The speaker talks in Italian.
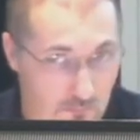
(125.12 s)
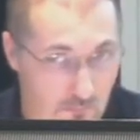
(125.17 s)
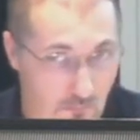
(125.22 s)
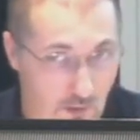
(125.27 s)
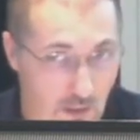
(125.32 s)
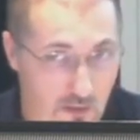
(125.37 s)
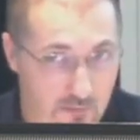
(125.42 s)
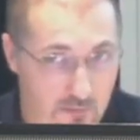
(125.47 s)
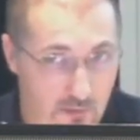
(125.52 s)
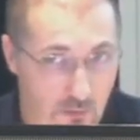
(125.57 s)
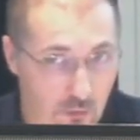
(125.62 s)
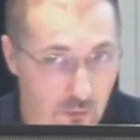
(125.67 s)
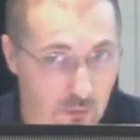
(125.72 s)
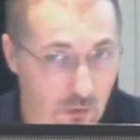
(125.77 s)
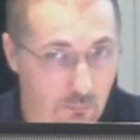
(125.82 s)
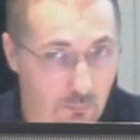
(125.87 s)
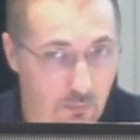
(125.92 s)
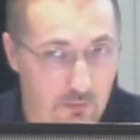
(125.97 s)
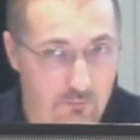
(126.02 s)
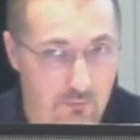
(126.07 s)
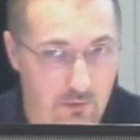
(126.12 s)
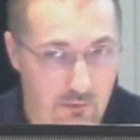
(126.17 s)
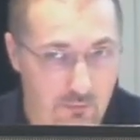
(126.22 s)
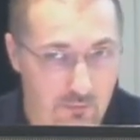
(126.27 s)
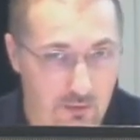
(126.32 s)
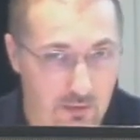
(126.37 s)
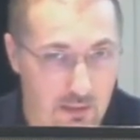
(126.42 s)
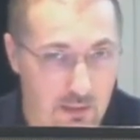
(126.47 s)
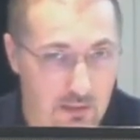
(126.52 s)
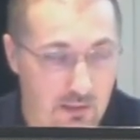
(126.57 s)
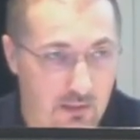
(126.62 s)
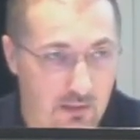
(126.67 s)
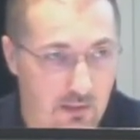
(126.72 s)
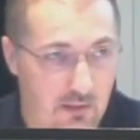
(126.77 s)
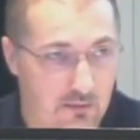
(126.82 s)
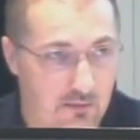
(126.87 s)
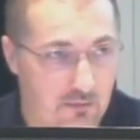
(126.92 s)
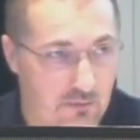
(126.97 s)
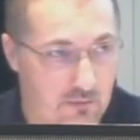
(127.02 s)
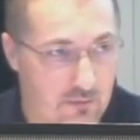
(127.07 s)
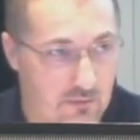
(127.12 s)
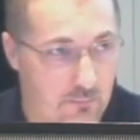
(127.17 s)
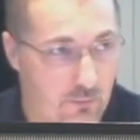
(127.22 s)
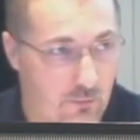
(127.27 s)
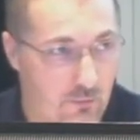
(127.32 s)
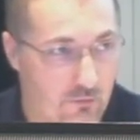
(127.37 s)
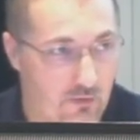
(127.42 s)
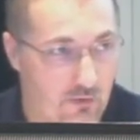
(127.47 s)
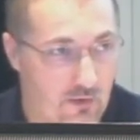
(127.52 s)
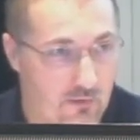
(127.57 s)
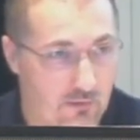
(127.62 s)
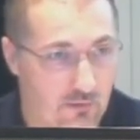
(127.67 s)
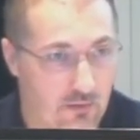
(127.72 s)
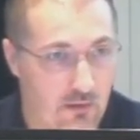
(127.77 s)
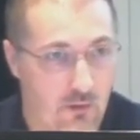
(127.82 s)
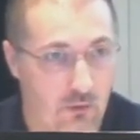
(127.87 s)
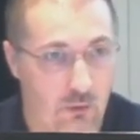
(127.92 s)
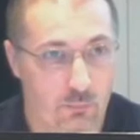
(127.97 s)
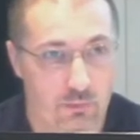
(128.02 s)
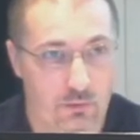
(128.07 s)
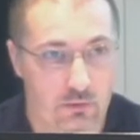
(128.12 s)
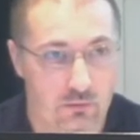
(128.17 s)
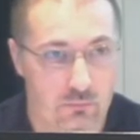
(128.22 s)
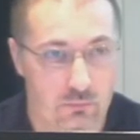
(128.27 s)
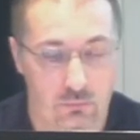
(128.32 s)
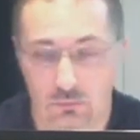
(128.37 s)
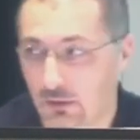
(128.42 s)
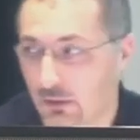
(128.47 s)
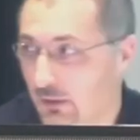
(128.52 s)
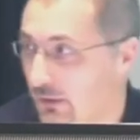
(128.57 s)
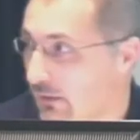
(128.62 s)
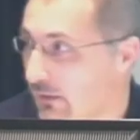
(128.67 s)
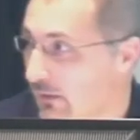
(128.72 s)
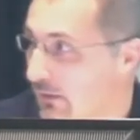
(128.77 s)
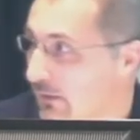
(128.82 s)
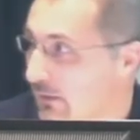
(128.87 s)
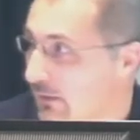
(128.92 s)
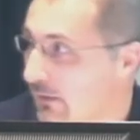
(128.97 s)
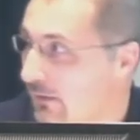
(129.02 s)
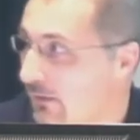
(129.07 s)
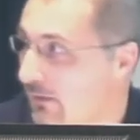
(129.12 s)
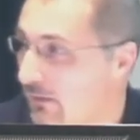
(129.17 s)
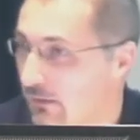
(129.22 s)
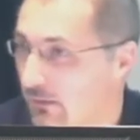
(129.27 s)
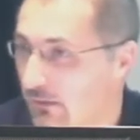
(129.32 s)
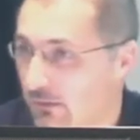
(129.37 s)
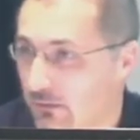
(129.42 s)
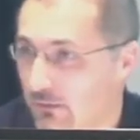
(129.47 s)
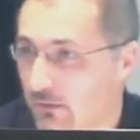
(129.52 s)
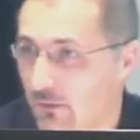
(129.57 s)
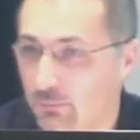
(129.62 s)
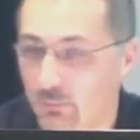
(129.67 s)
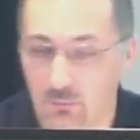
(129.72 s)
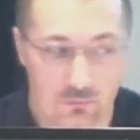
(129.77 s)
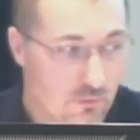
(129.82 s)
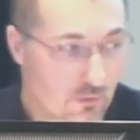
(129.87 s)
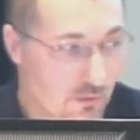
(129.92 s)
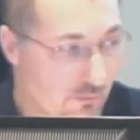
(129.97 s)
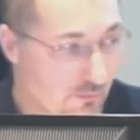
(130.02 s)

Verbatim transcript: il secondo è per verificare che ci si possa essere la copertura eh, dal punto di